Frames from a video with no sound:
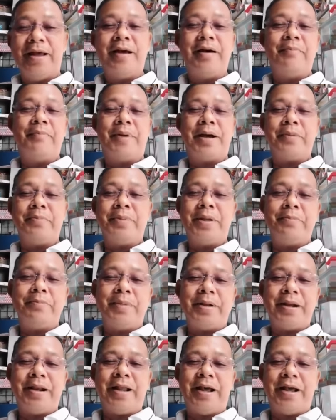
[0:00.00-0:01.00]

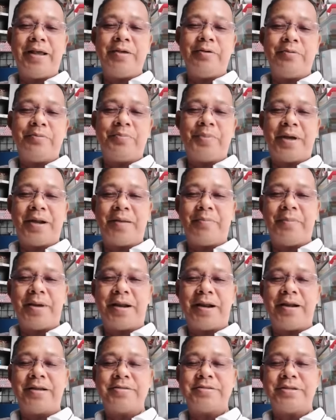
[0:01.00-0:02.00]
mag-member na kayo para
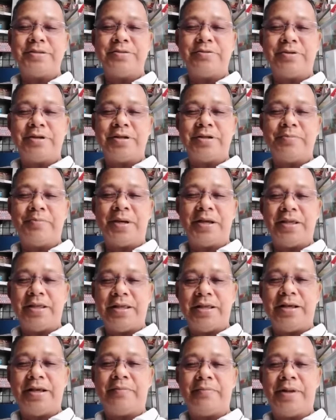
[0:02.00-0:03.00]
maranasan nyo rin
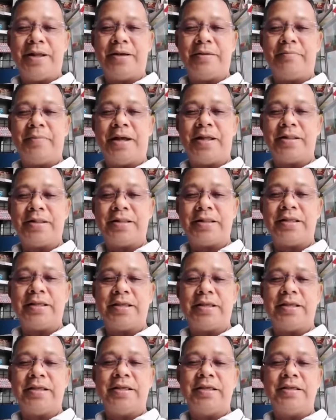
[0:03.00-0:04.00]
mag-income ng monthly
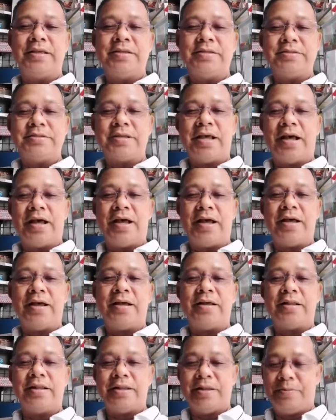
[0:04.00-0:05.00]
sa
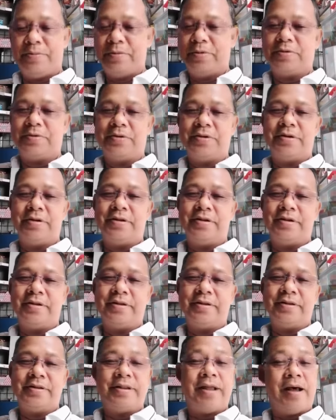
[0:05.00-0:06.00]
Libgood.
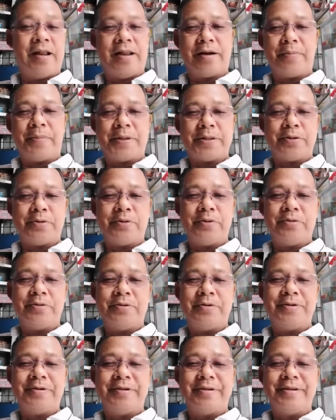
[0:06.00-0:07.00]
Dollar pa to.
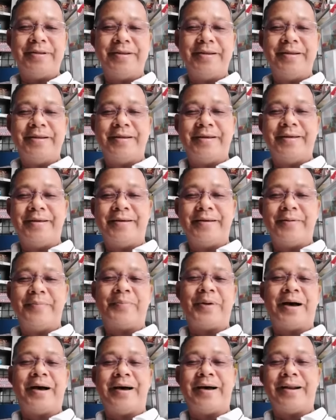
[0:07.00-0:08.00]

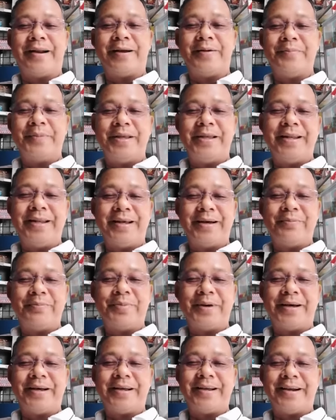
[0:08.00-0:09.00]
Parami ng
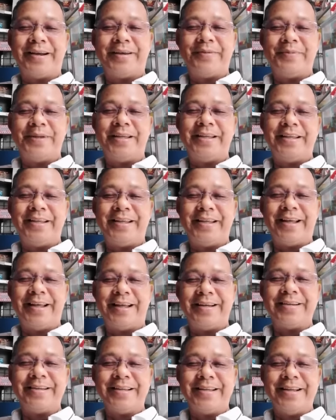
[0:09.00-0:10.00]
parami
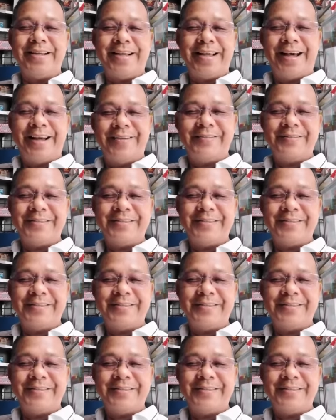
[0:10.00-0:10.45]
ang income